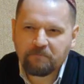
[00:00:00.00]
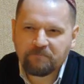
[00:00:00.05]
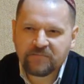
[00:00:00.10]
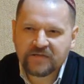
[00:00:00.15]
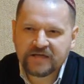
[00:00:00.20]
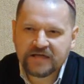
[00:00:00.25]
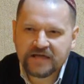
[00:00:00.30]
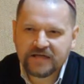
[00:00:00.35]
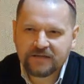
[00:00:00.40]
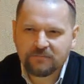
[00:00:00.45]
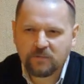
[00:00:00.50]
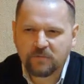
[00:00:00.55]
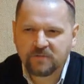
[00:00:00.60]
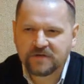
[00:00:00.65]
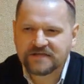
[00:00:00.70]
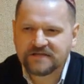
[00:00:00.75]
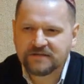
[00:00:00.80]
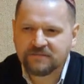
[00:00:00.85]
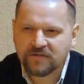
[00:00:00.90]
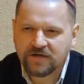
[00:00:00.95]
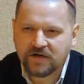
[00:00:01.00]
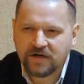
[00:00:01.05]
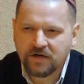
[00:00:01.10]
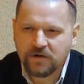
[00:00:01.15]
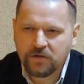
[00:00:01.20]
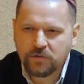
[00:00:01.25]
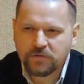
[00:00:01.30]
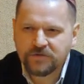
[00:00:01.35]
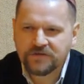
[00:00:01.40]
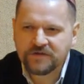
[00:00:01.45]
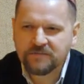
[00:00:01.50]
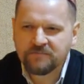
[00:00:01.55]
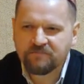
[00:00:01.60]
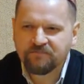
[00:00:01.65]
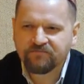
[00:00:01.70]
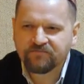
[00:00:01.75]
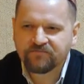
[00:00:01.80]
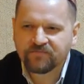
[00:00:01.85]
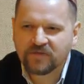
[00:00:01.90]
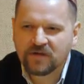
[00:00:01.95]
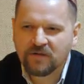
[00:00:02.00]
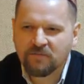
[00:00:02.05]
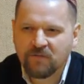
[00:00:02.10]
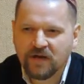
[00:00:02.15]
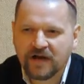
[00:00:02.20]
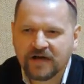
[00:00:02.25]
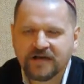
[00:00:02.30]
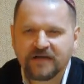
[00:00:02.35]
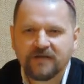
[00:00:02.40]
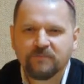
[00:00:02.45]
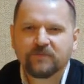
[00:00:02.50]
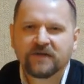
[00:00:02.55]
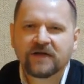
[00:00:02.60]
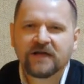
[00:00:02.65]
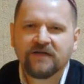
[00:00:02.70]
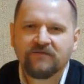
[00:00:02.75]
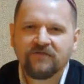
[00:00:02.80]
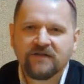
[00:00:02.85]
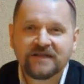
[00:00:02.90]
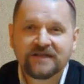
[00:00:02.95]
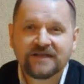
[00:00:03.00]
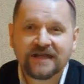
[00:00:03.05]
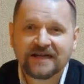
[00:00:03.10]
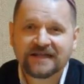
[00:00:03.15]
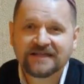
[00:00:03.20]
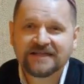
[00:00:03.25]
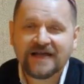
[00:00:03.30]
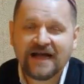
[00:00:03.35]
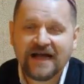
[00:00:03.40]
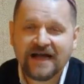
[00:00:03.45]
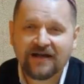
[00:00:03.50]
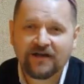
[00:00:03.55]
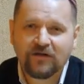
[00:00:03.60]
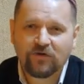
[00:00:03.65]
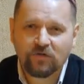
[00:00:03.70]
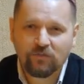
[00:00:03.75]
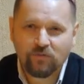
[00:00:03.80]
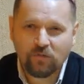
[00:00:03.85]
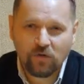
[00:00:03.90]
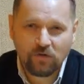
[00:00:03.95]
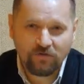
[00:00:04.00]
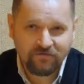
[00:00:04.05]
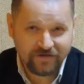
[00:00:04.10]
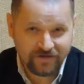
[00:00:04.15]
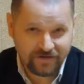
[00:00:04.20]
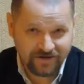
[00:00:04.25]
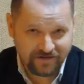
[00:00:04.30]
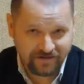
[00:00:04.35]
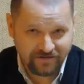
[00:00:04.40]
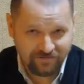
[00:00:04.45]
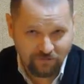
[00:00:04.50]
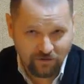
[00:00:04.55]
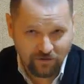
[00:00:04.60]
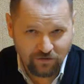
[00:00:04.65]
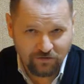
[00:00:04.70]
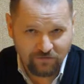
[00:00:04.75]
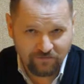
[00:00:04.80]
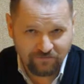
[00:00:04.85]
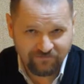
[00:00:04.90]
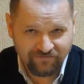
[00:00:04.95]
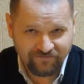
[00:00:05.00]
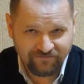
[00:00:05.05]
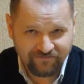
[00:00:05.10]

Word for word: каким образом люди могли проявить тогда любовь к Богу?